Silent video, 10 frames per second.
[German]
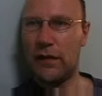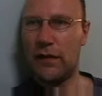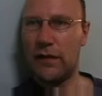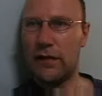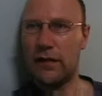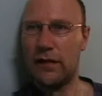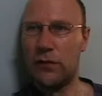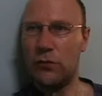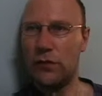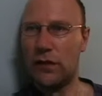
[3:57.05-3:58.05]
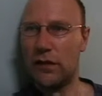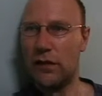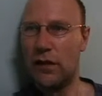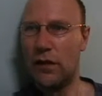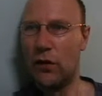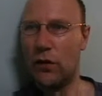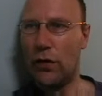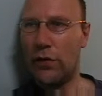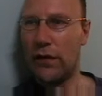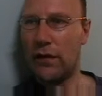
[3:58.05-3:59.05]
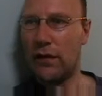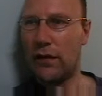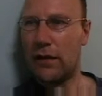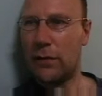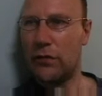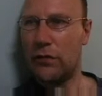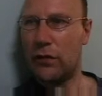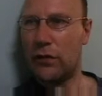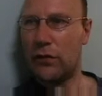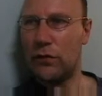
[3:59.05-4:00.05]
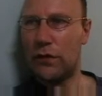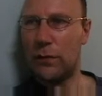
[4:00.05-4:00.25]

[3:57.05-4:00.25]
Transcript: Er lernt die 100 häufigsten arabischen Wörter und